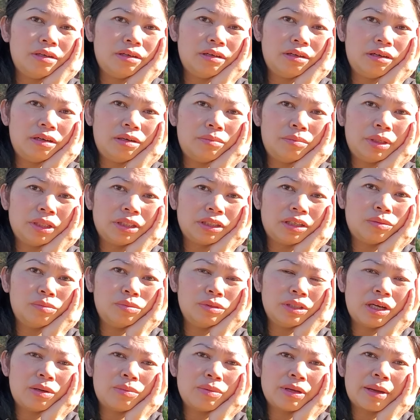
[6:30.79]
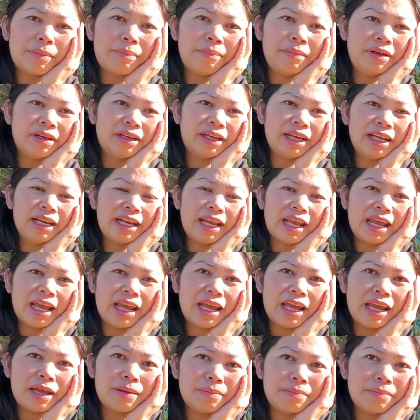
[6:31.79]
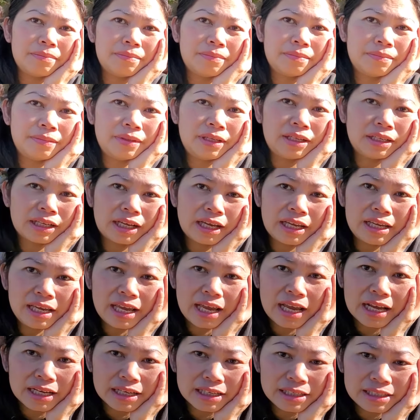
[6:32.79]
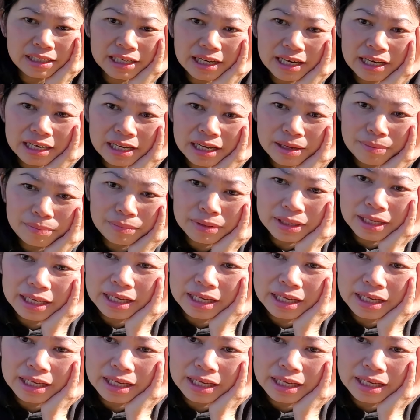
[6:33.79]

mưa mình cũng không ngắm được cái đẹp nên cả nhà ráng ngắm